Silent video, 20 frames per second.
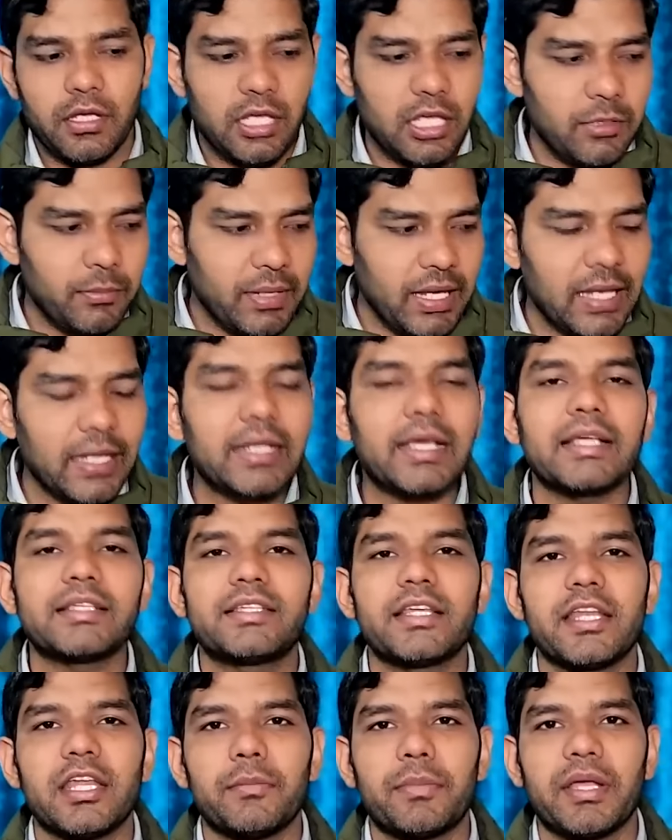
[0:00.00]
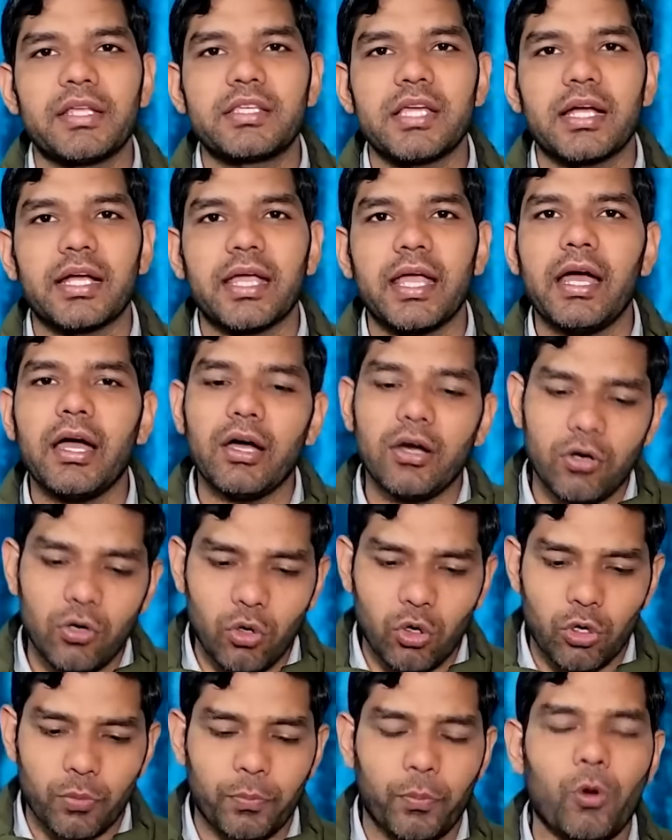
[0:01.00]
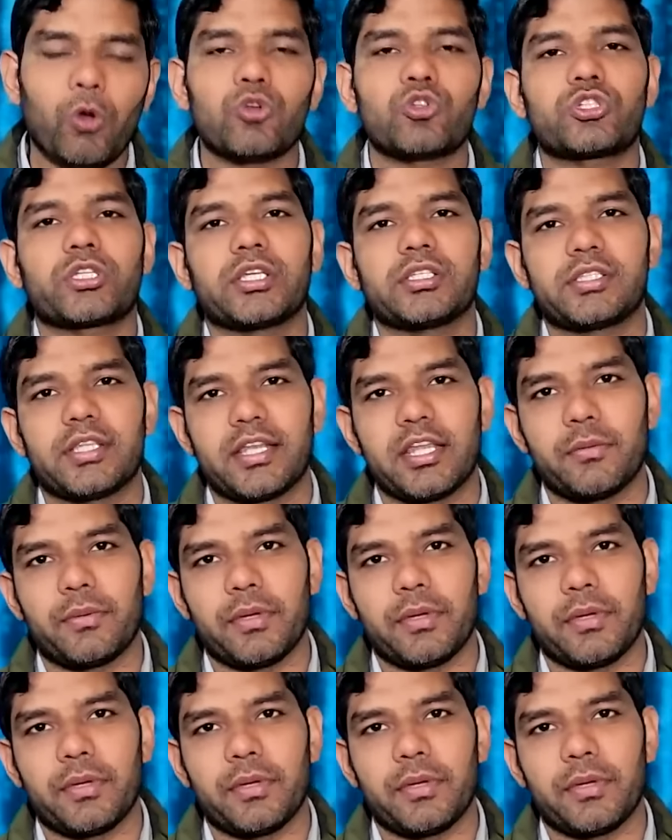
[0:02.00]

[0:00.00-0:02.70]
ईमेल के जरिए भेजा गया और पोस्ट के जरिए